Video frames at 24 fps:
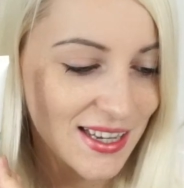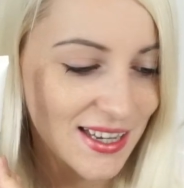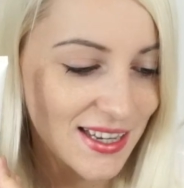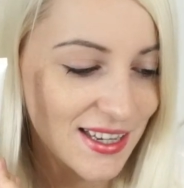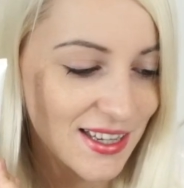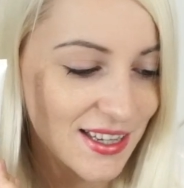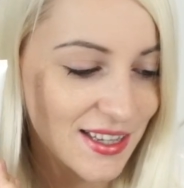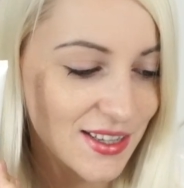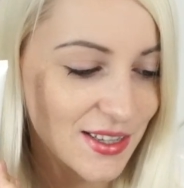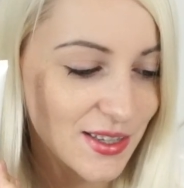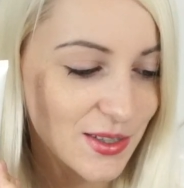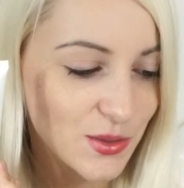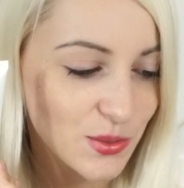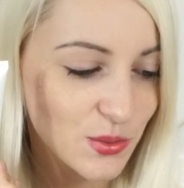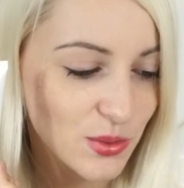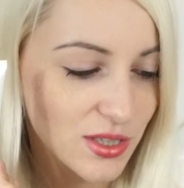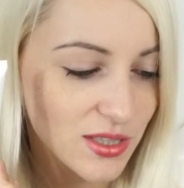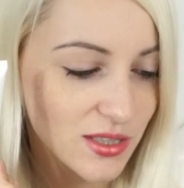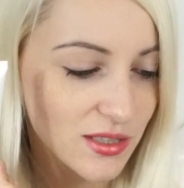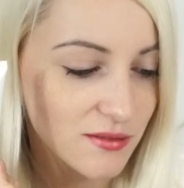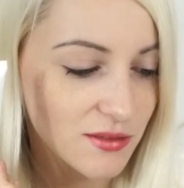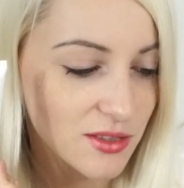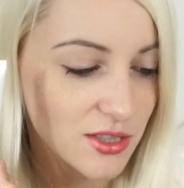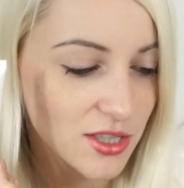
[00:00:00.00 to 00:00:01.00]
e,
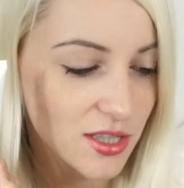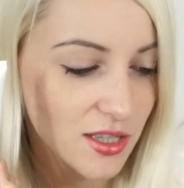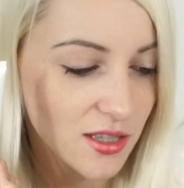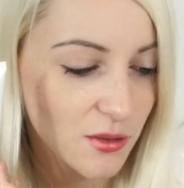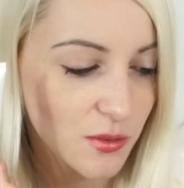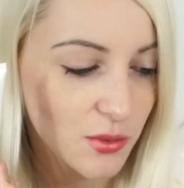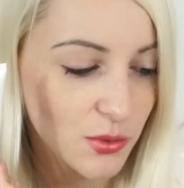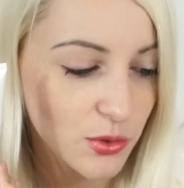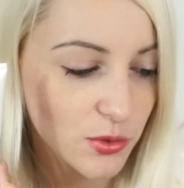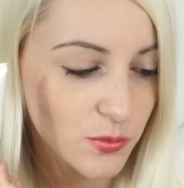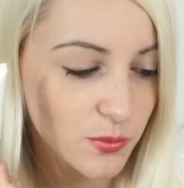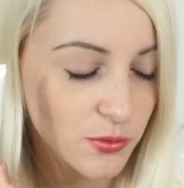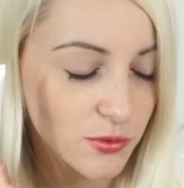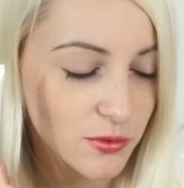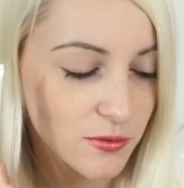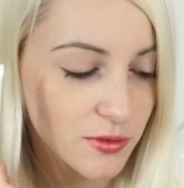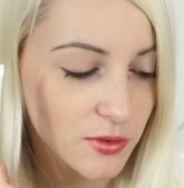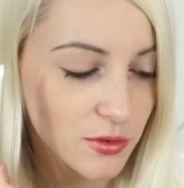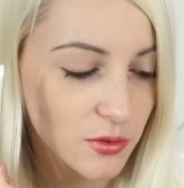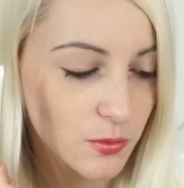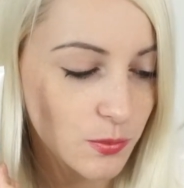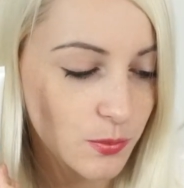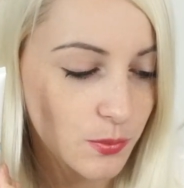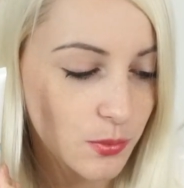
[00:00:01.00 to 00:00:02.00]
które nawierzają i
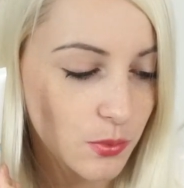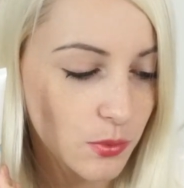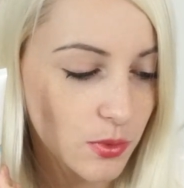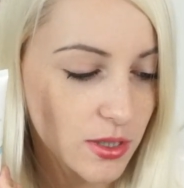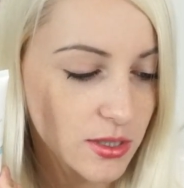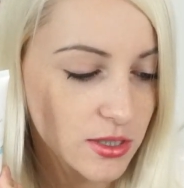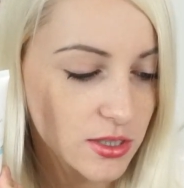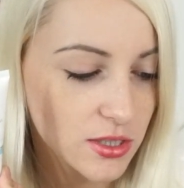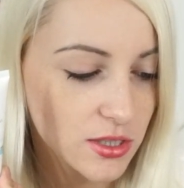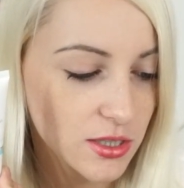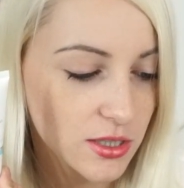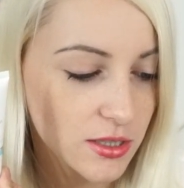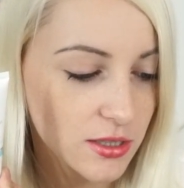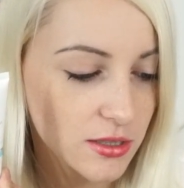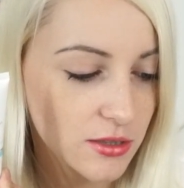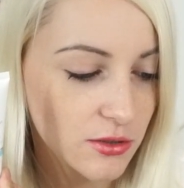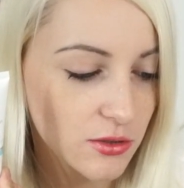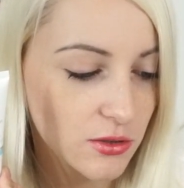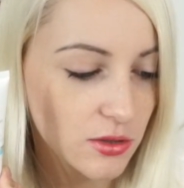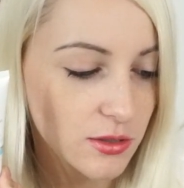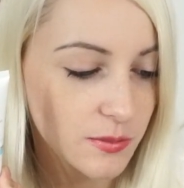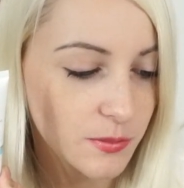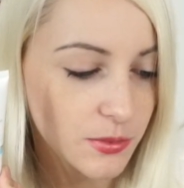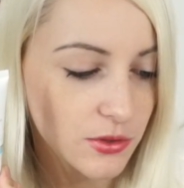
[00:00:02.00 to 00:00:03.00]
odbudowują płaszcz
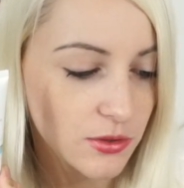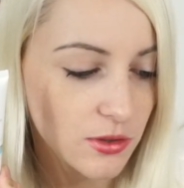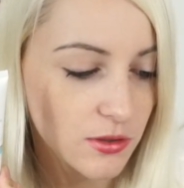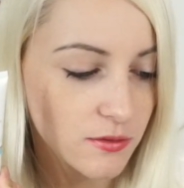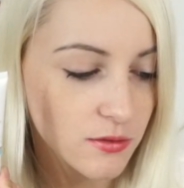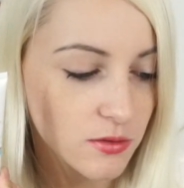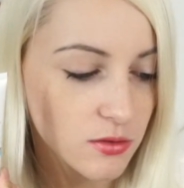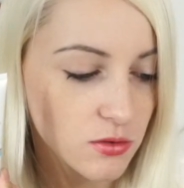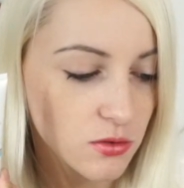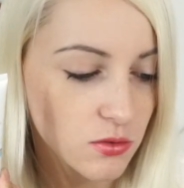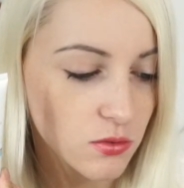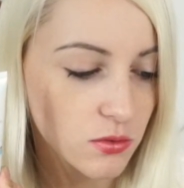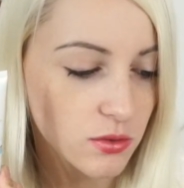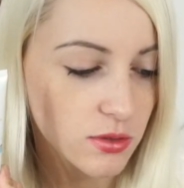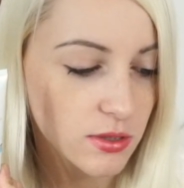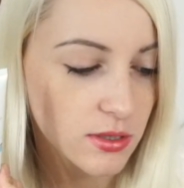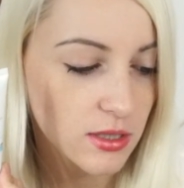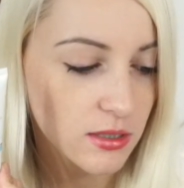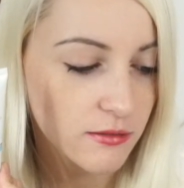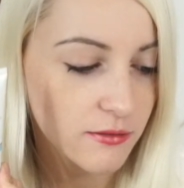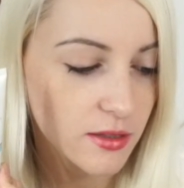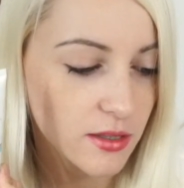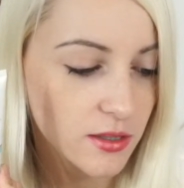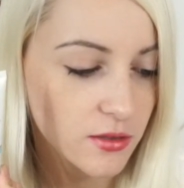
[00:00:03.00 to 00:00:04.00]
hydrolipidowy skóry,
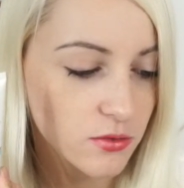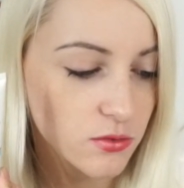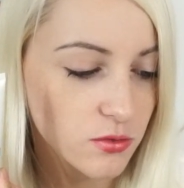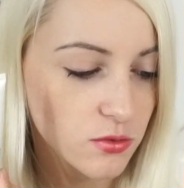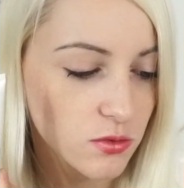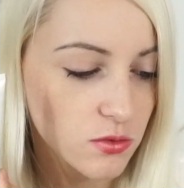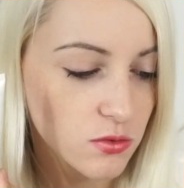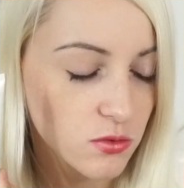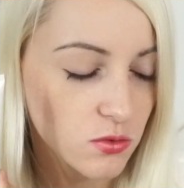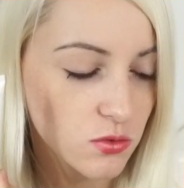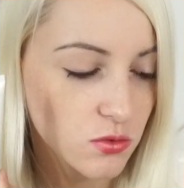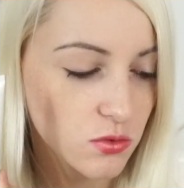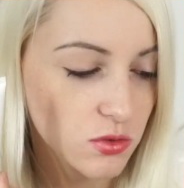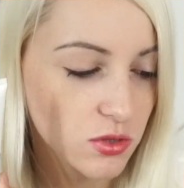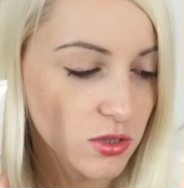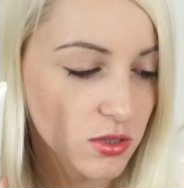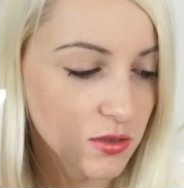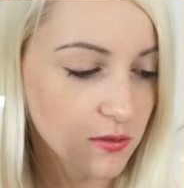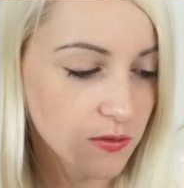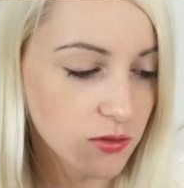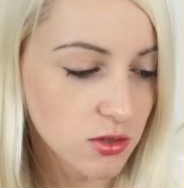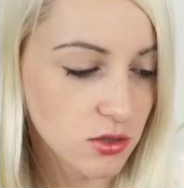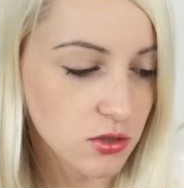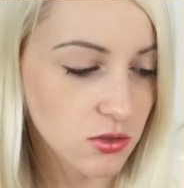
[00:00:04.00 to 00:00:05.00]
gwarantując uczucie
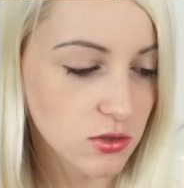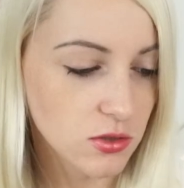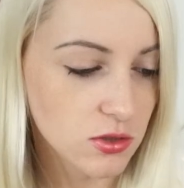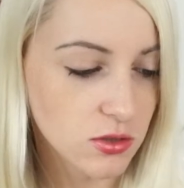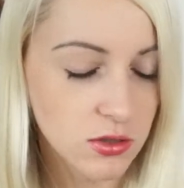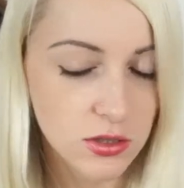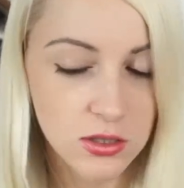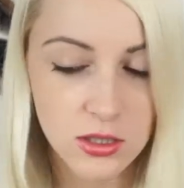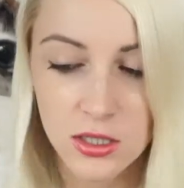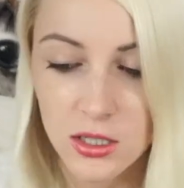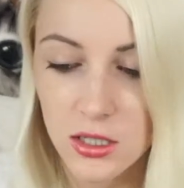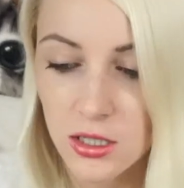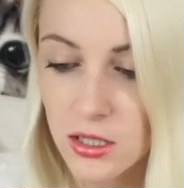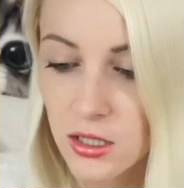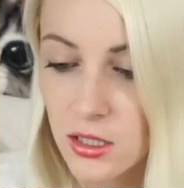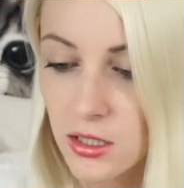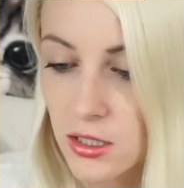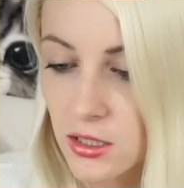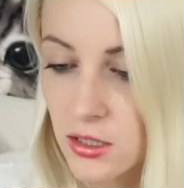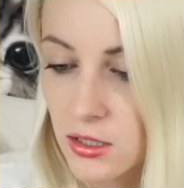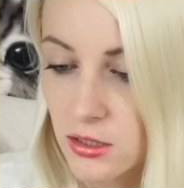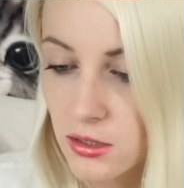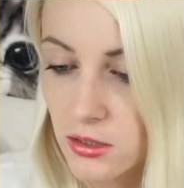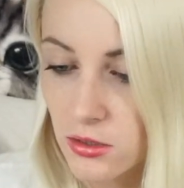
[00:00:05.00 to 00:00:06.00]
świeżości.
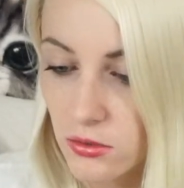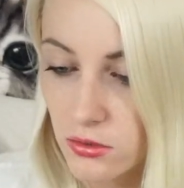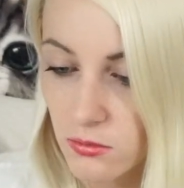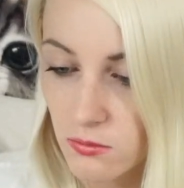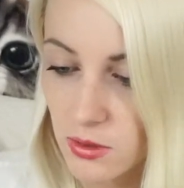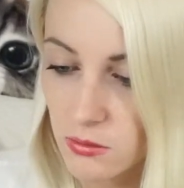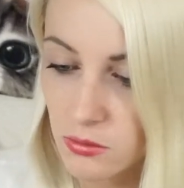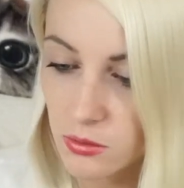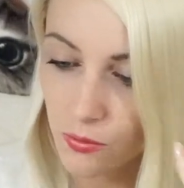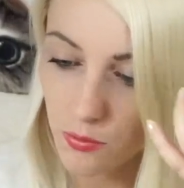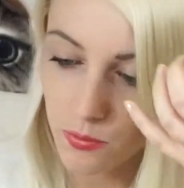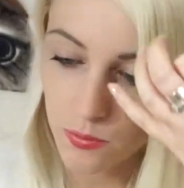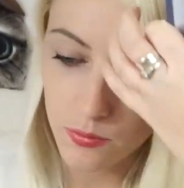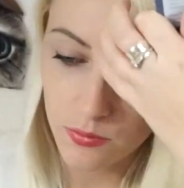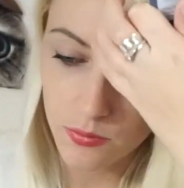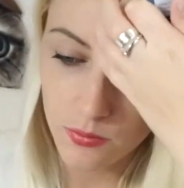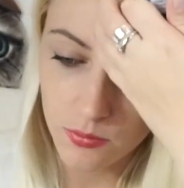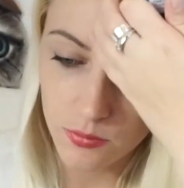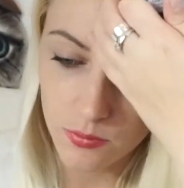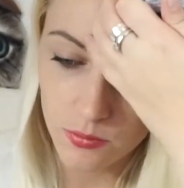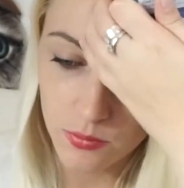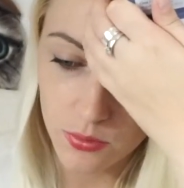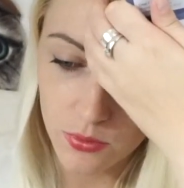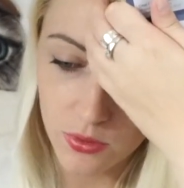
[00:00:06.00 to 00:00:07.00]
I tu mamy
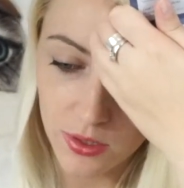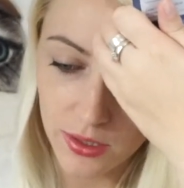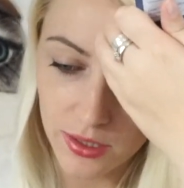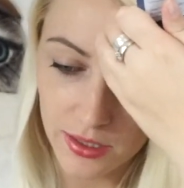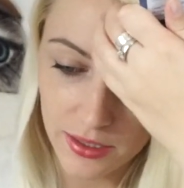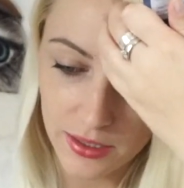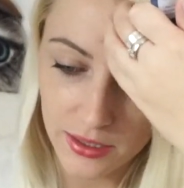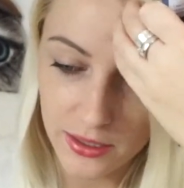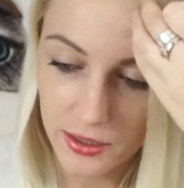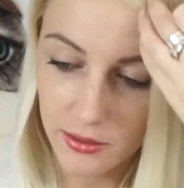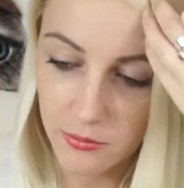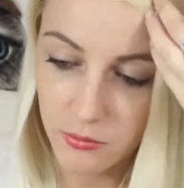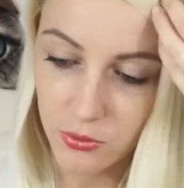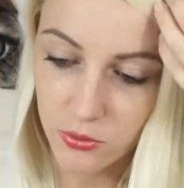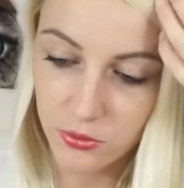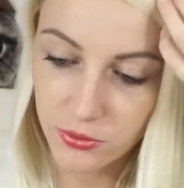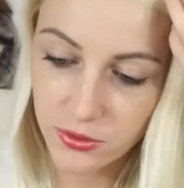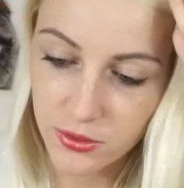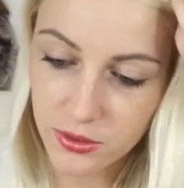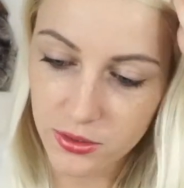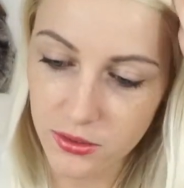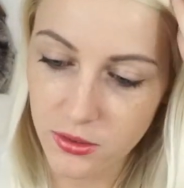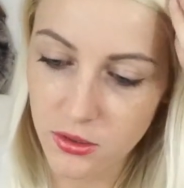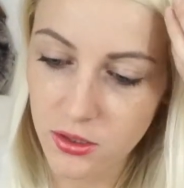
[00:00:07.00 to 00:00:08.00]
Boracay
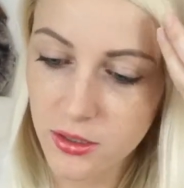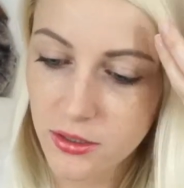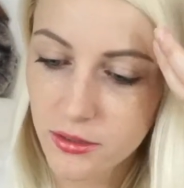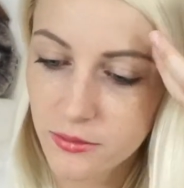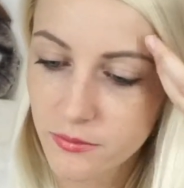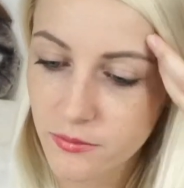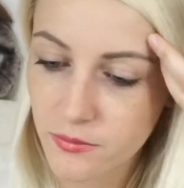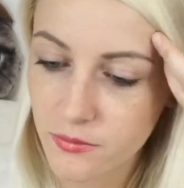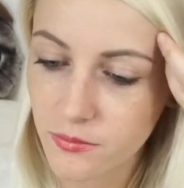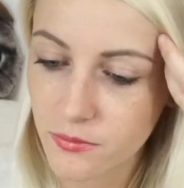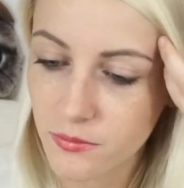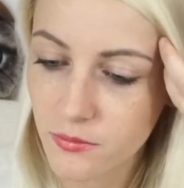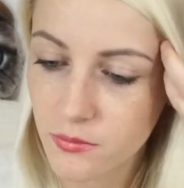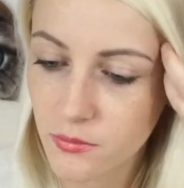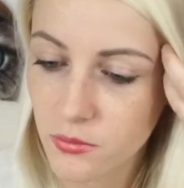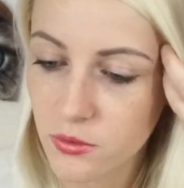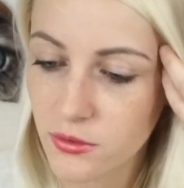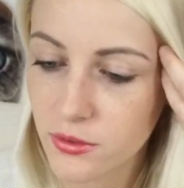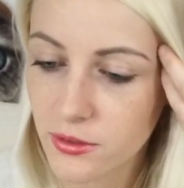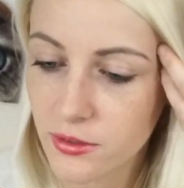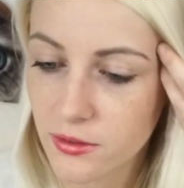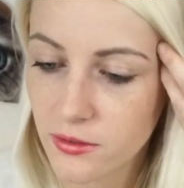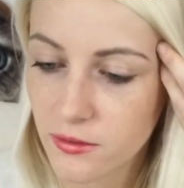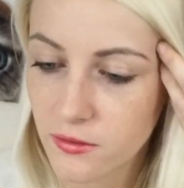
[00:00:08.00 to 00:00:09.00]
Body Cream
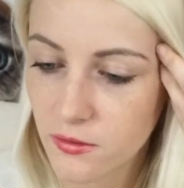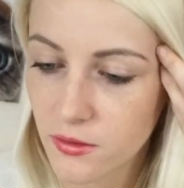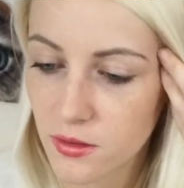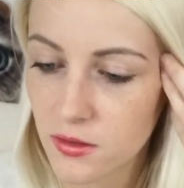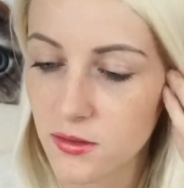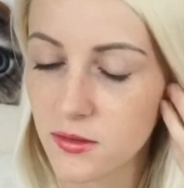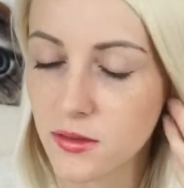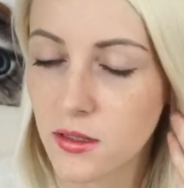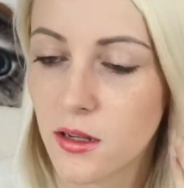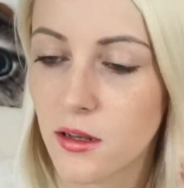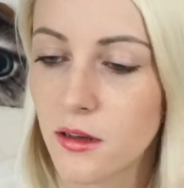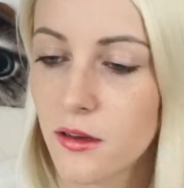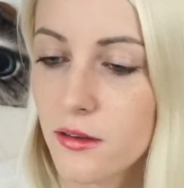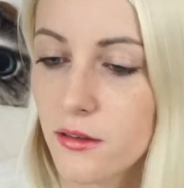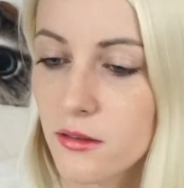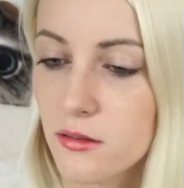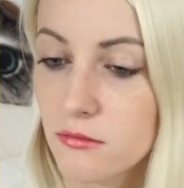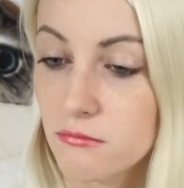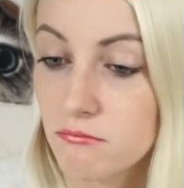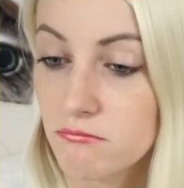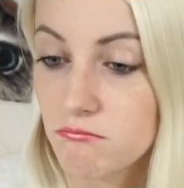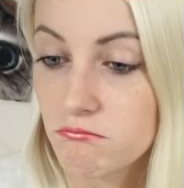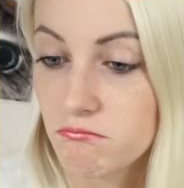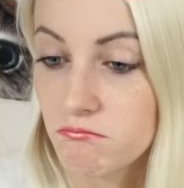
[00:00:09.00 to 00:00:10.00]
Body Advanced Line.